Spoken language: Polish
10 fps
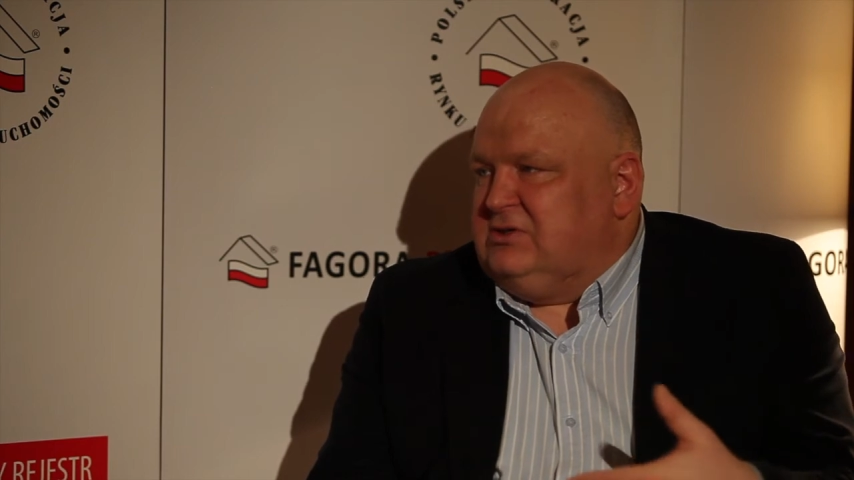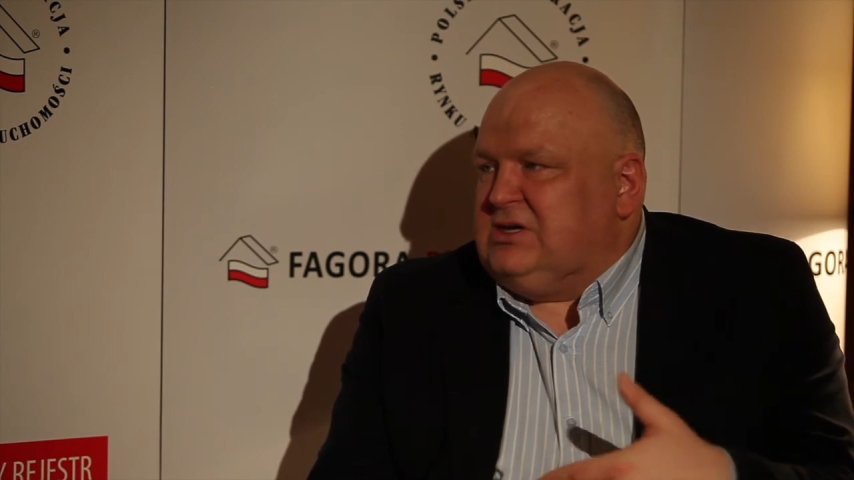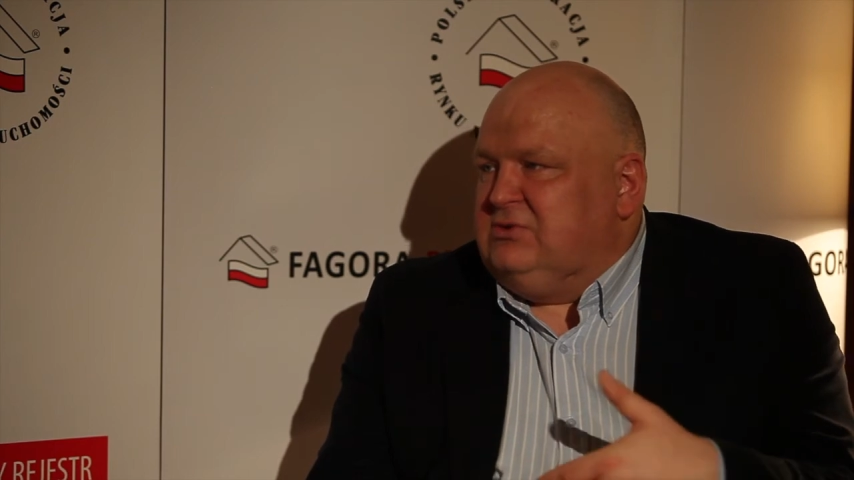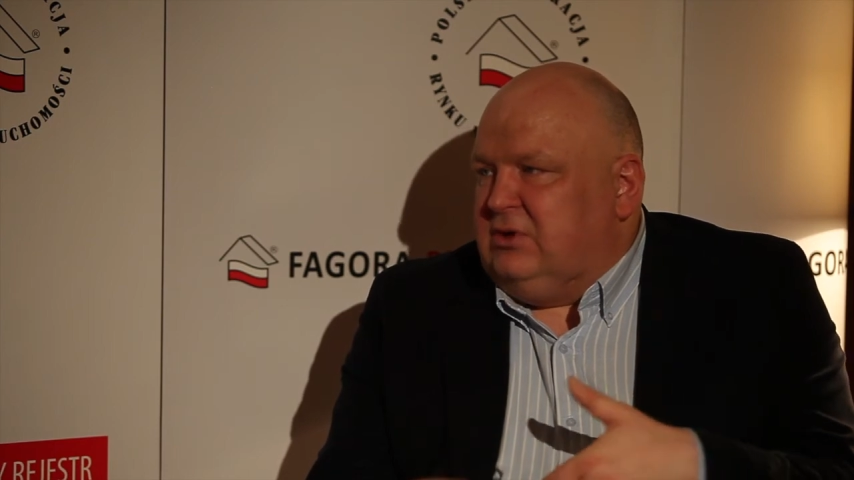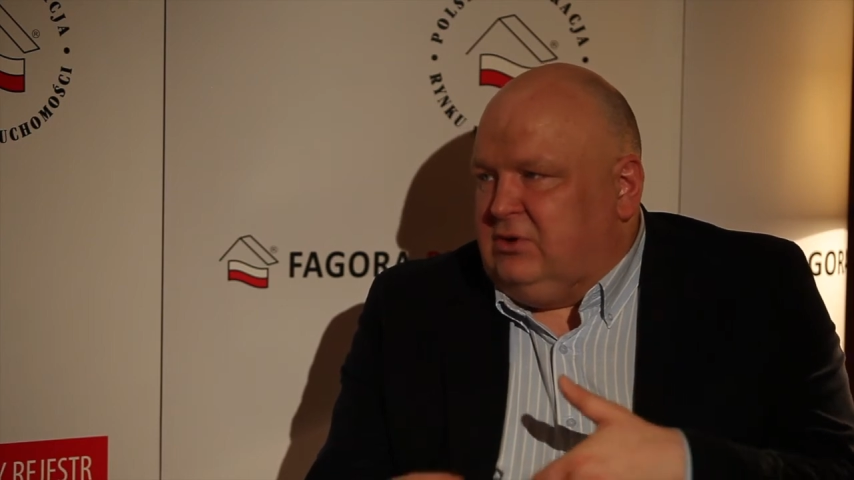
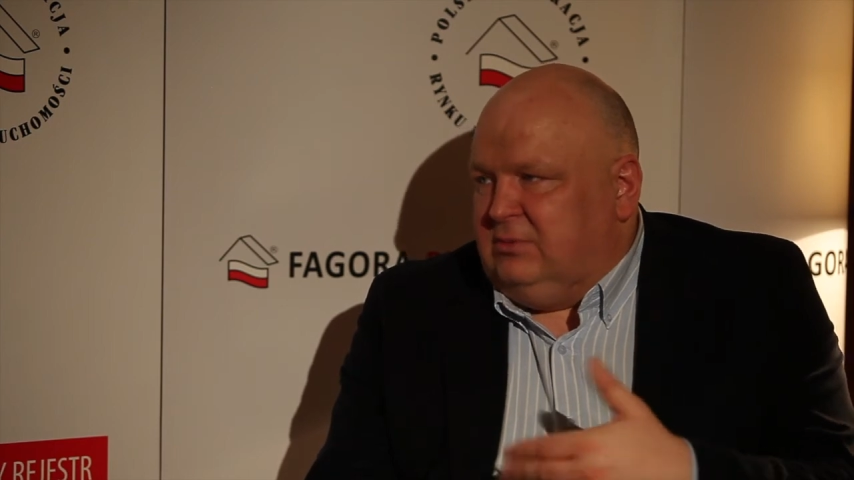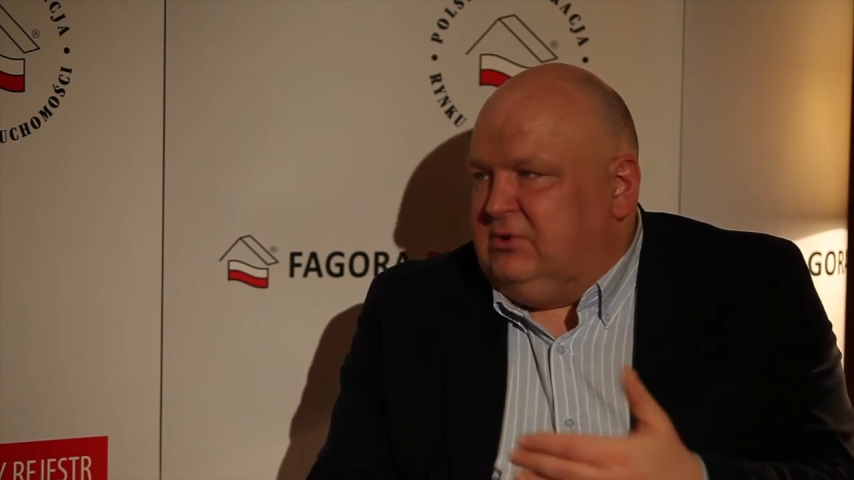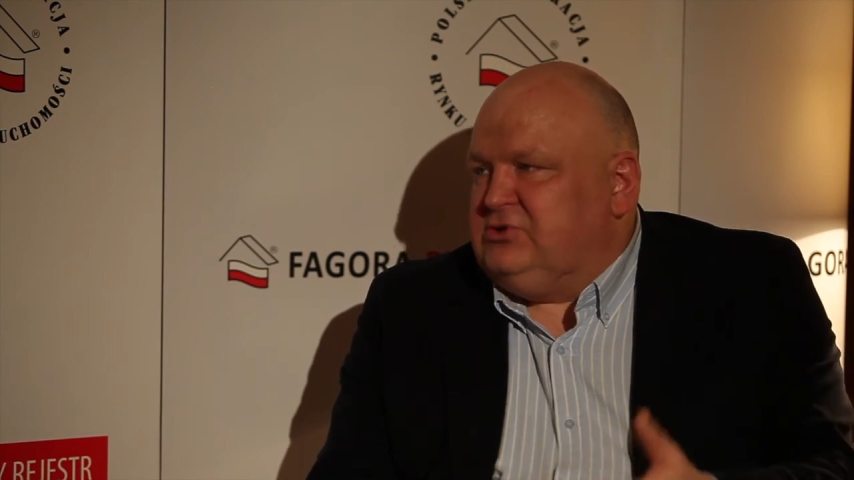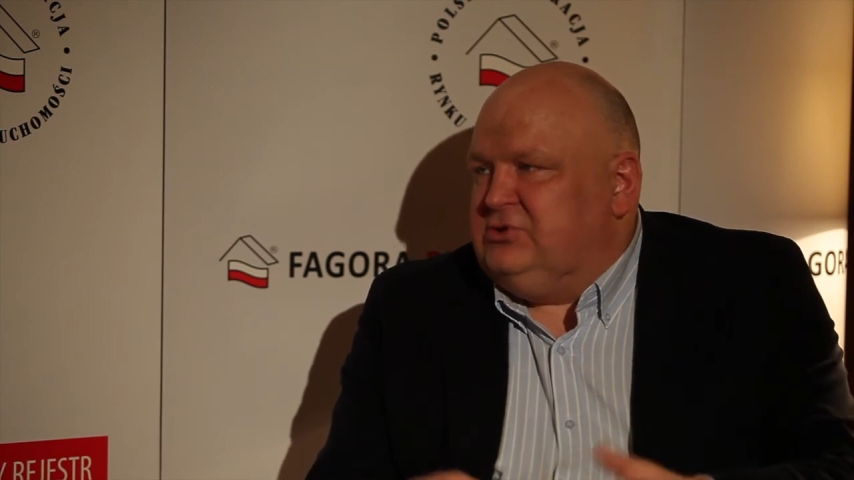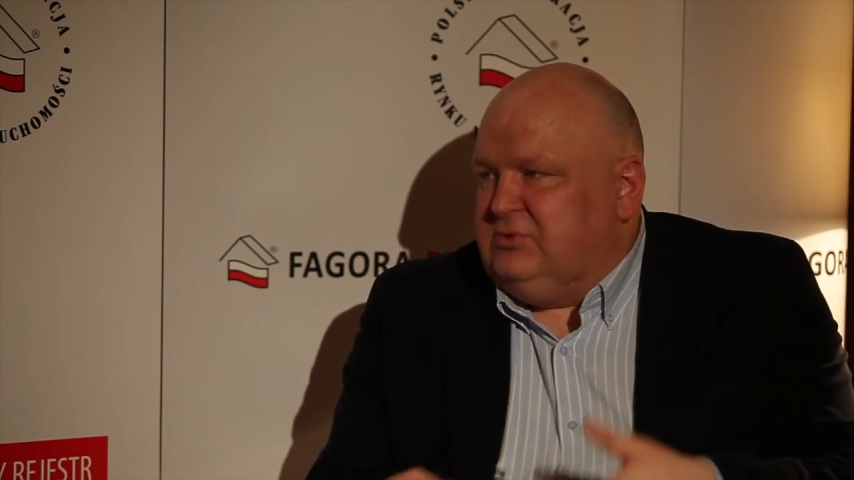rodzaju
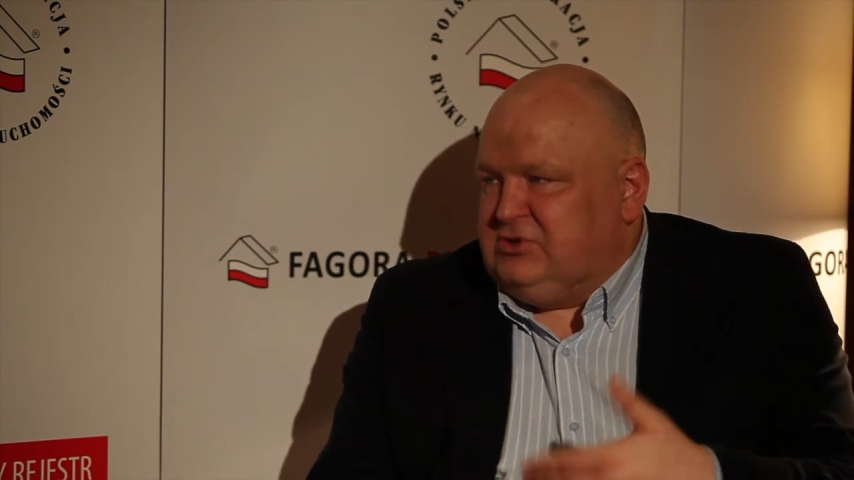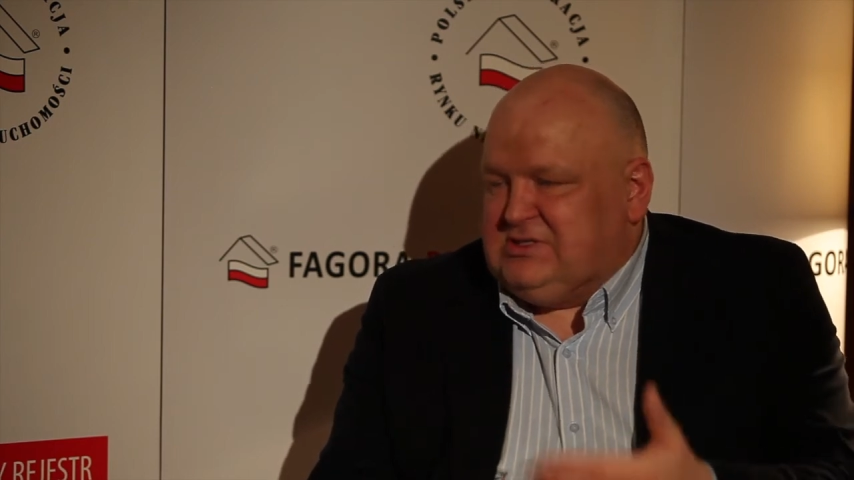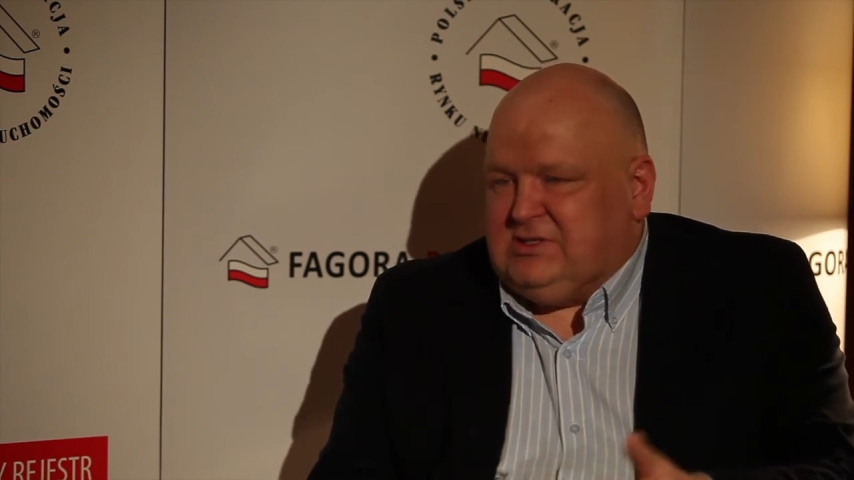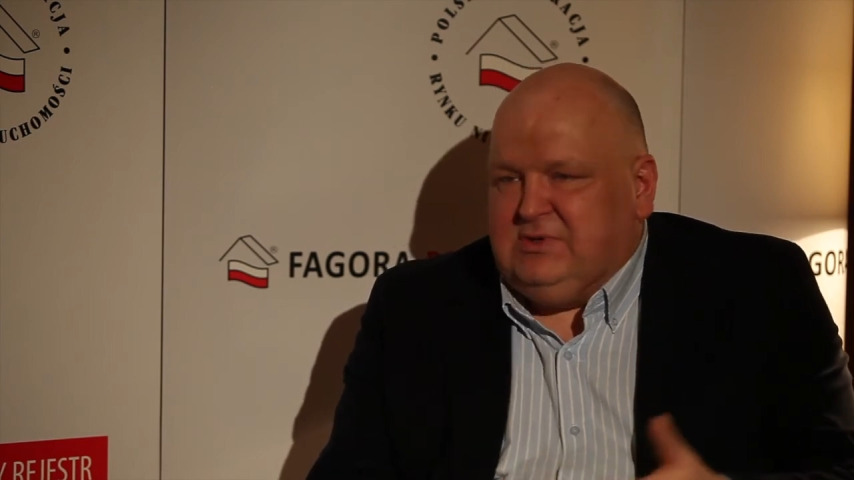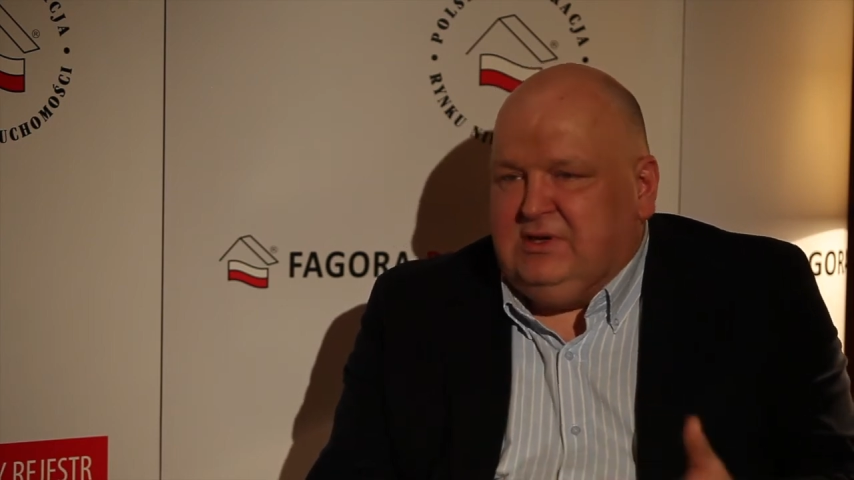nieruchomości,
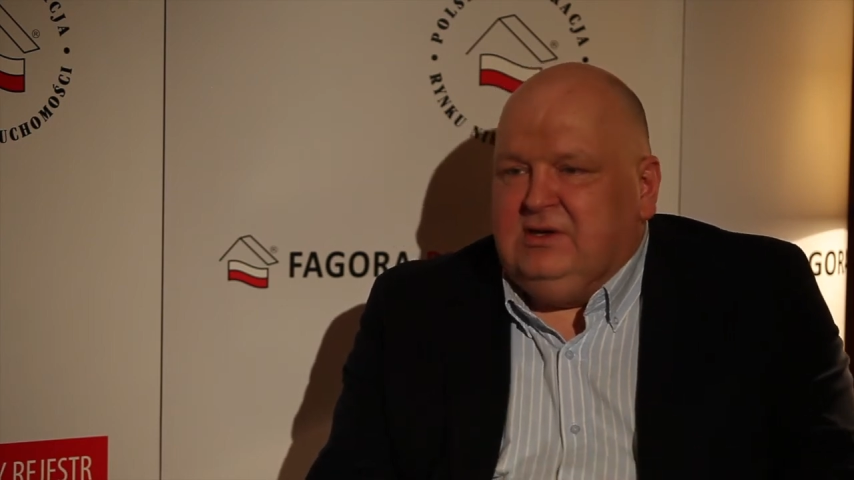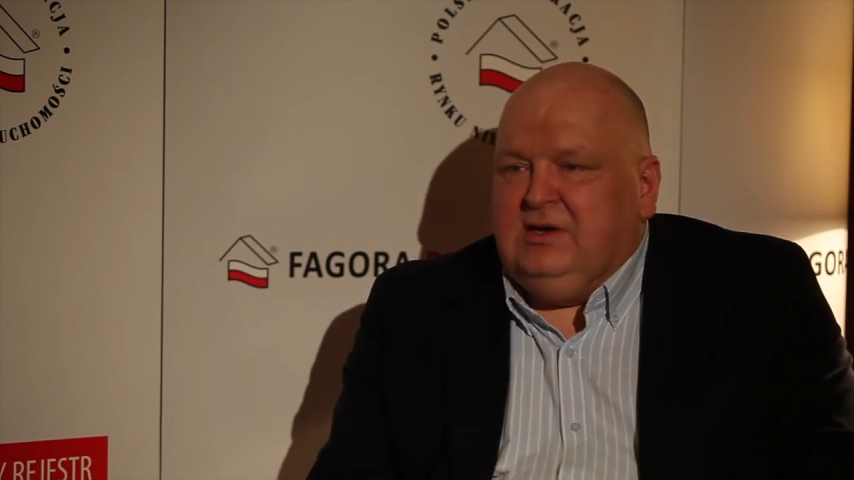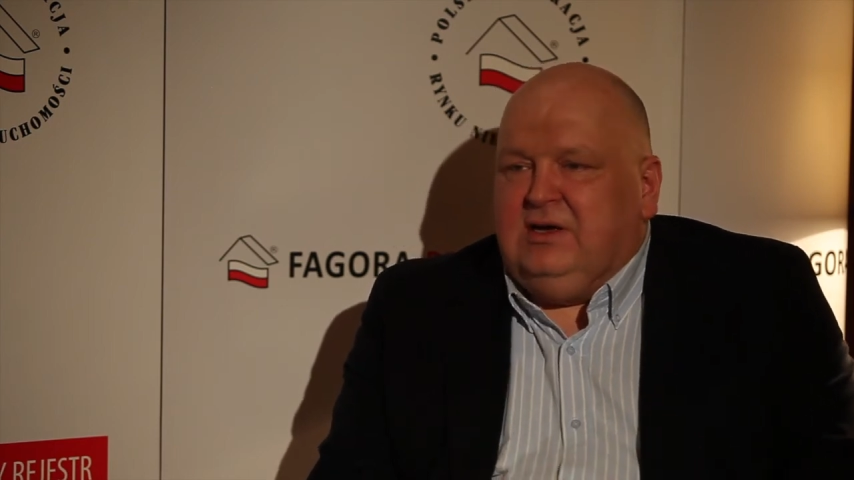można sobie,